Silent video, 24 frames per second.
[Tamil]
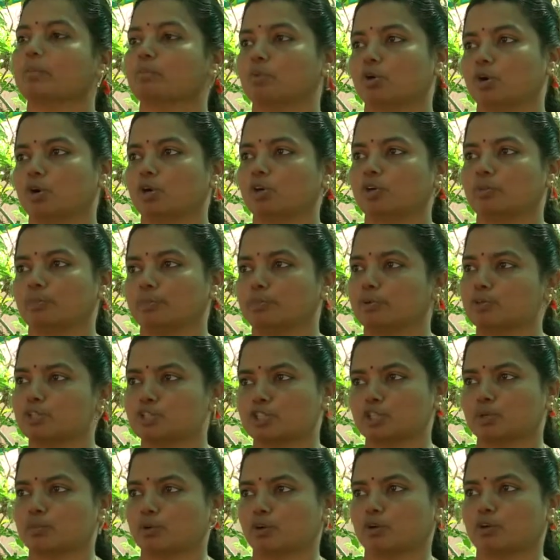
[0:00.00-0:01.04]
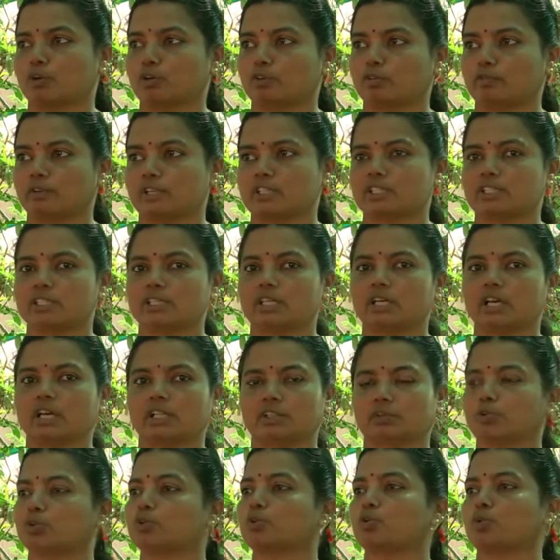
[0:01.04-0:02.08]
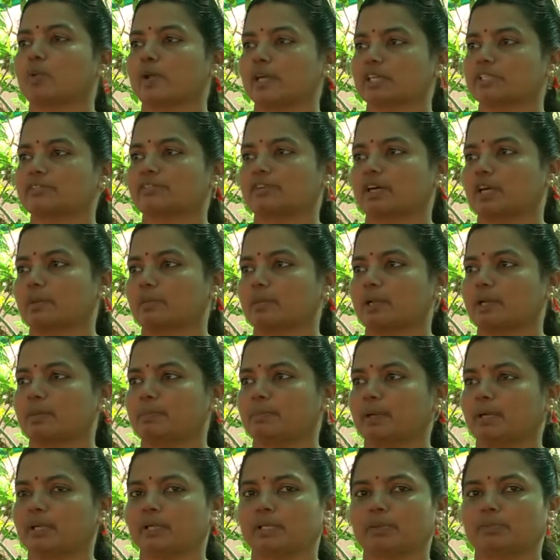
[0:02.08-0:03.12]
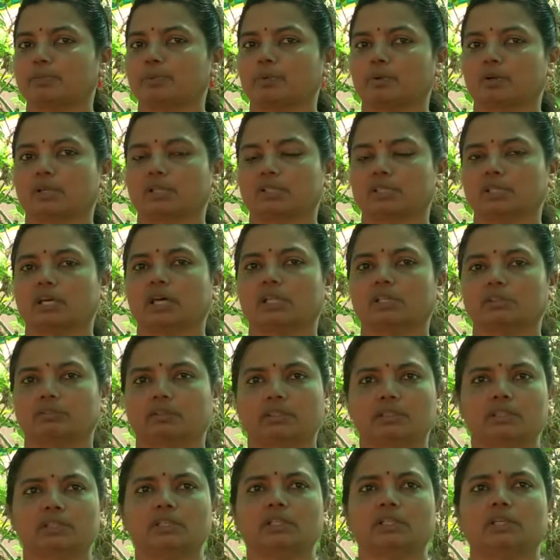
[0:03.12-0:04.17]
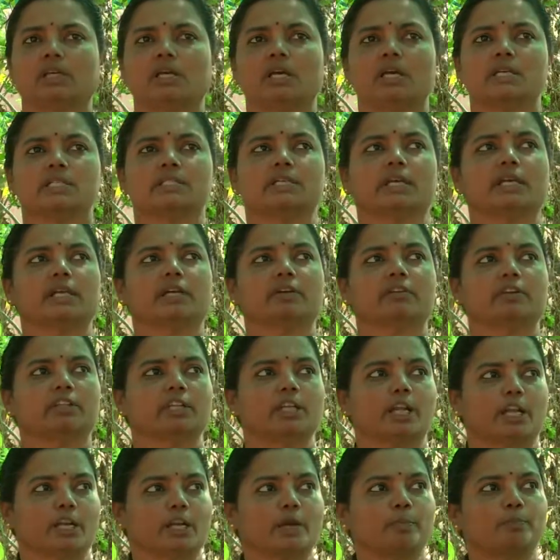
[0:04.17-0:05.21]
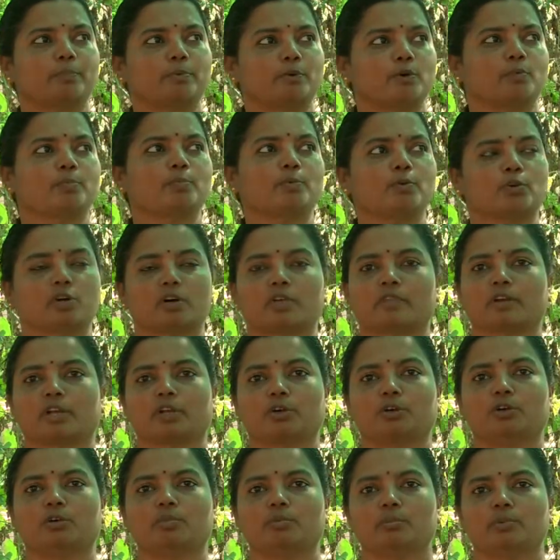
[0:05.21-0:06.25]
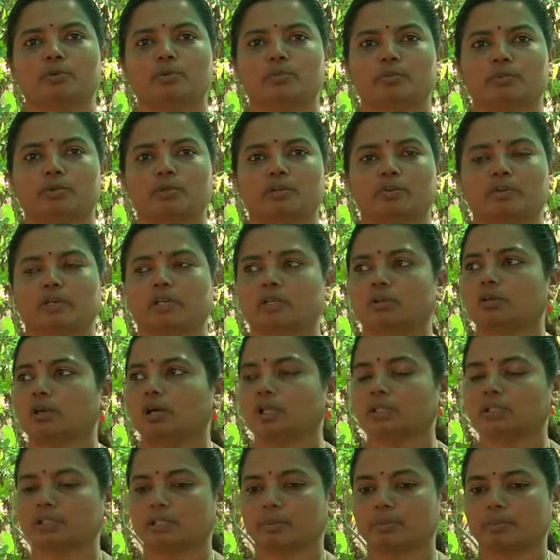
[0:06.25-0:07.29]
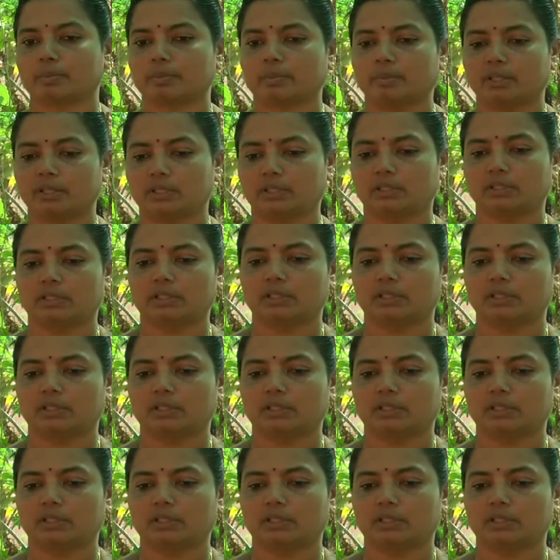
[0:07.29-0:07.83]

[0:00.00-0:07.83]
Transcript: மோரம் புளிச்ச மோரும் வச்சு அது ஒரு டூ வீக்ஸ் ஃபெர்மெண்ட் பண்ணியே போடுறது அது வந்து செடிக்கு வந்து நிறைய பூ பூக்க வைக்கும் பூ பூக்க வைக்கும் அதுக்கப்புறமா